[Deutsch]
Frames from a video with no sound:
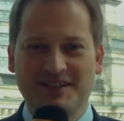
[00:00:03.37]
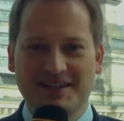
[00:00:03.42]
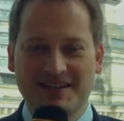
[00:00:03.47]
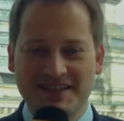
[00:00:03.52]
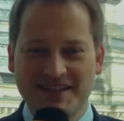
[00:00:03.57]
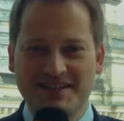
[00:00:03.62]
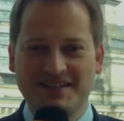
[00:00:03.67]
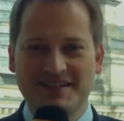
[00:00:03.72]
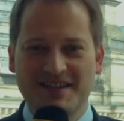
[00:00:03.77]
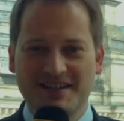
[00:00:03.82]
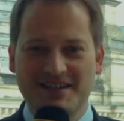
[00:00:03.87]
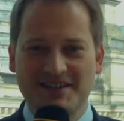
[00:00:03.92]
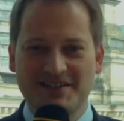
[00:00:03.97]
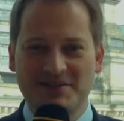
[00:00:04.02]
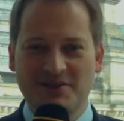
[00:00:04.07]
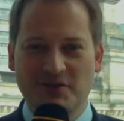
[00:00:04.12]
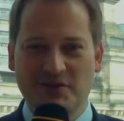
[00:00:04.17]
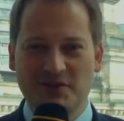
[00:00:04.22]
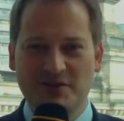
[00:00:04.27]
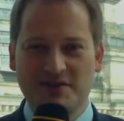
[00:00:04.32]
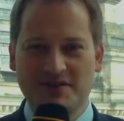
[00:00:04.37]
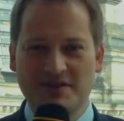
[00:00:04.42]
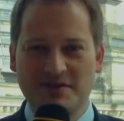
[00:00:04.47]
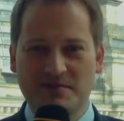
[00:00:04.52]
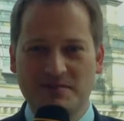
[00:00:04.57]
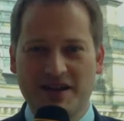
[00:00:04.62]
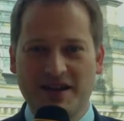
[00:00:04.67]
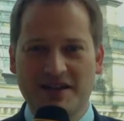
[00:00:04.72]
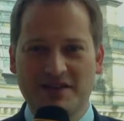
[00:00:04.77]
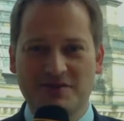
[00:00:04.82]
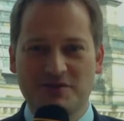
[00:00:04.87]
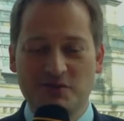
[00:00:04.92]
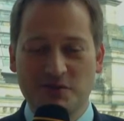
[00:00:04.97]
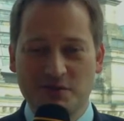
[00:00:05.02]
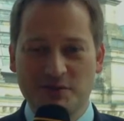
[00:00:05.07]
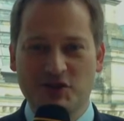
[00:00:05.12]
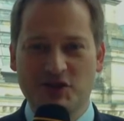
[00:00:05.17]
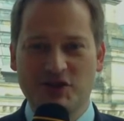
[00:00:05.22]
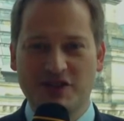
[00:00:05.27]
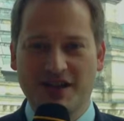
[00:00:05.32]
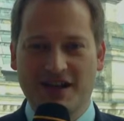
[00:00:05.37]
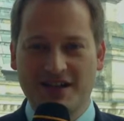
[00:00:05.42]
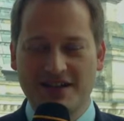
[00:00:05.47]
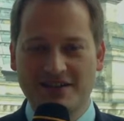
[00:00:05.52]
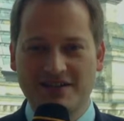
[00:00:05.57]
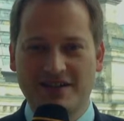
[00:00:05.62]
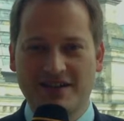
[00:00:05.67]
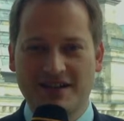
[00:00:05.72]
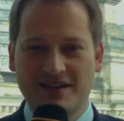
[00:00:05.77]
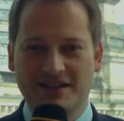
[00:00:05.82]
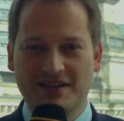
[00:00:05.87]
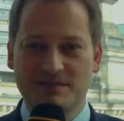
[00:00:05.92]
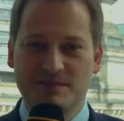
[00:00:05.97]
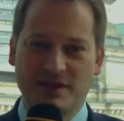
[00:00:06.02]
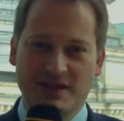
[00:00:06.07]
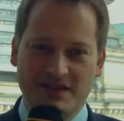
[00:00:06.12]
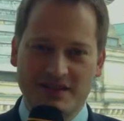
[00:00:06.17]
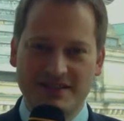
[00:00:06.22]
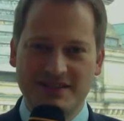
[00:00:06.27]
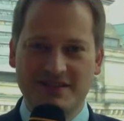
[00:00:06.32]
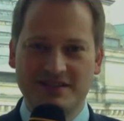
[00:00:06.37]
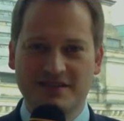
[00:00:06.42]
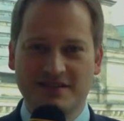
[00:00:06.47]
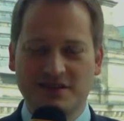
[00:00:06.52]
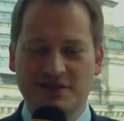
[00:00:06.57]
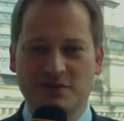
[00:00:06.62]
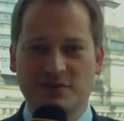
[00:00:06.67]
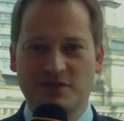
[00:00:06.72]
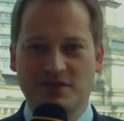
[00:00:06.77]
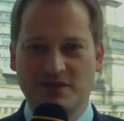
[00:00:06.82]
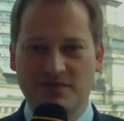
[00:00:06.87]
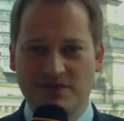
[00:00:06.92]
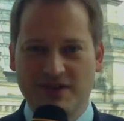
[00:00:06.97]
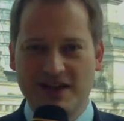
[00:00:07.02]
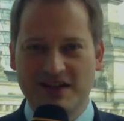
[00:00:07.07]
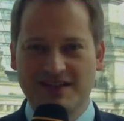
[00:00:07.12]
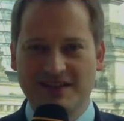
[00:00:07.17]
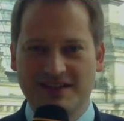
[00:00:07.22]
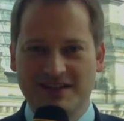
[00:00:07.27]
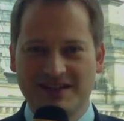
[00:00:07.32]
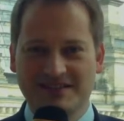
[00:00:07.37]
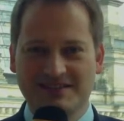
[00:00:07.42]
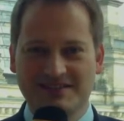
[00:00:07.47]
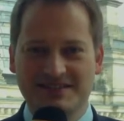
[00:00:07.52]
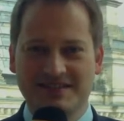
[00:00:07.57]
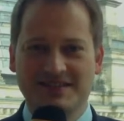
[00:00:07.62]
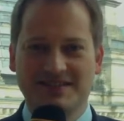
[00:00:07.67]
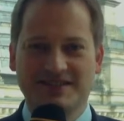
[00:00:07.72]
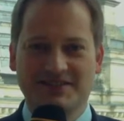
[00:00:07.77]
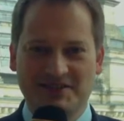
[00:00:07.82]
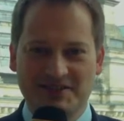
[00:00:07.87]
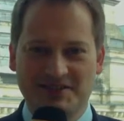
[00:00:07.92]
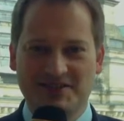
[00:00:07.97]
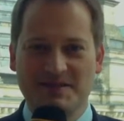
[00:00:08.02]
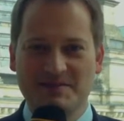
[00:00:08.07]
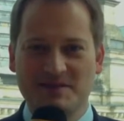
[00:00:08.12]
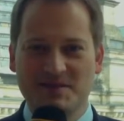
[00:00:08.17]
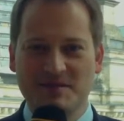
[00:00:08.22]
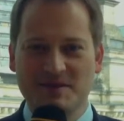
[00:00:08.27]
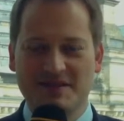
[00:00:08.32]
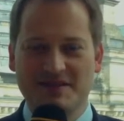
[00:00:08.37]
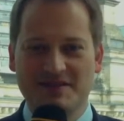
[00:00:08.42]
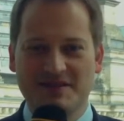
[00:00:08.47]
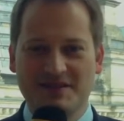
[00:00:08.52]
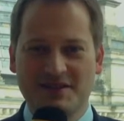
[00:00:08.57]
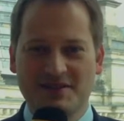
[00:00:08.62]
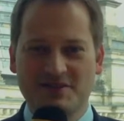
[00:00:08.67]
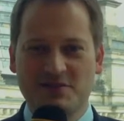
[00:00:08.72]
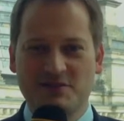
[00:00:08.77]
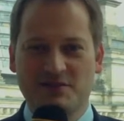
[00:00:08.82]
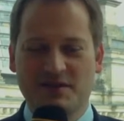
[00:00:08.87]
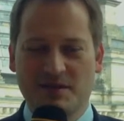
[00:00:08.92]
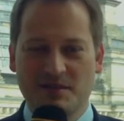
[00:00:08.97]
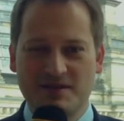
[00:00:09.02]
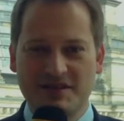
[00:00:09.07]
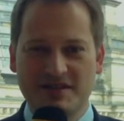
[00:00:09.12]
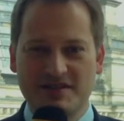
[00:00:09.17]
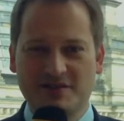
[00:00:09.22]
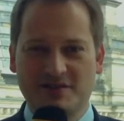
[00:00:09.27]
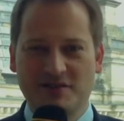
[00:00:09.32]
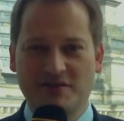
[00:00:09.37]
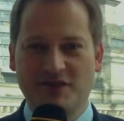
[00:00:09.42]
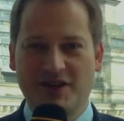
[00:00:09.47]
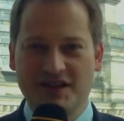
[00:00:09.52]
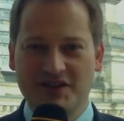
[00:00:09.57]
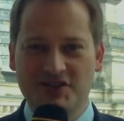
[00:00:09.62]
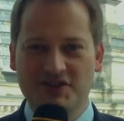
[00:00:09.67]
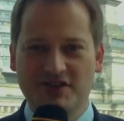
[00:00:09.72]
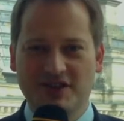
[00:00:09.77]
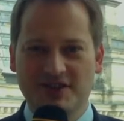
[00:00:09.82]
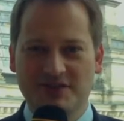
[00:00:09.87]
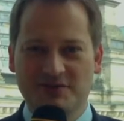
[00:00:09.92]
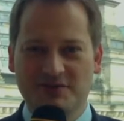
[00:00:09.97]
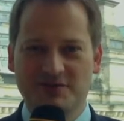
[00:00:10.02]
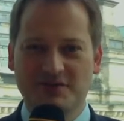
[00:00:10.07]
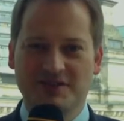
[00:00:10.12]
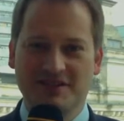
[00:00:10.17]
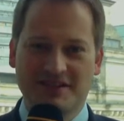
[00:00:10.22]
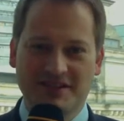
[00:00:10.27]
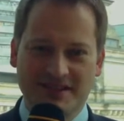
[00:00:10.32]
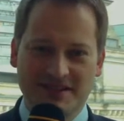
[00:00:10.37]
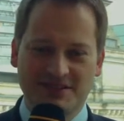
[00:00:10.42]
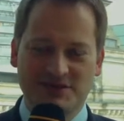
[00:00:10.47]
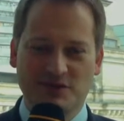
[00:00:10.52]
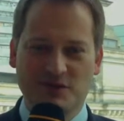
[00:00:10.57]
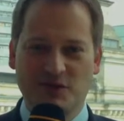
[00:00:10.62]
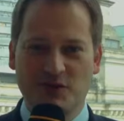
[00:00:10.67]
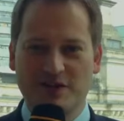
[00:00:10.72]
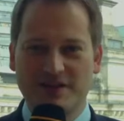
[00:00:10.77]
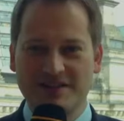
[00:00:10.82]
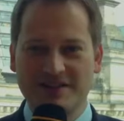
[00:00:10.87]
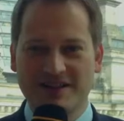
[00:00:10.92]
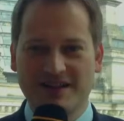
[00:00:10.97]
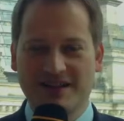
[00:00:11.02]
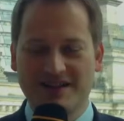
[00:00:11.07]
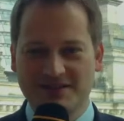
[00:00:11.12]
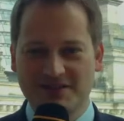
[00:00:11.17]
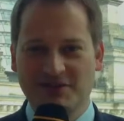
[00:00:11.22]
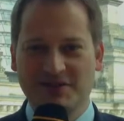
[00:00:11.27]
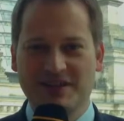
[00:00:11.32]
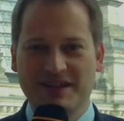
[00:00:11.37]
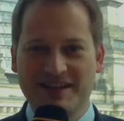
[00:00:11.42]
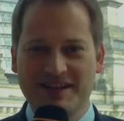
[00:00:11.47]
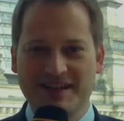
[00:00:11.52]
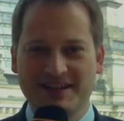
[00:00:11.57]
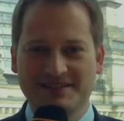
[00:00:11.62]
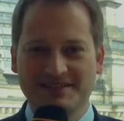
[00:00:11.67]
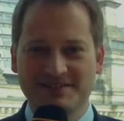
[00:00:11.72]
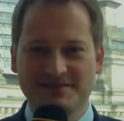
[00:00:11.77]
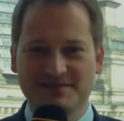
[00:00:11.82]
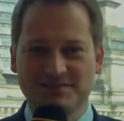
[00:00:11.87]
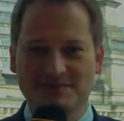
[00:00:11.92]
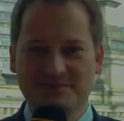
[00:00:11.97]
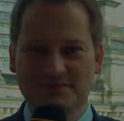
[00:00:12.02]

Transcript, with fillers: Ich zeige Ihnen heute meinen typischen Alltag in Berlin und im Wahlkreis und ich nehme Sie mit zu Terminen und Veranstaltungen sowohl hier als auch in Rheinhessen.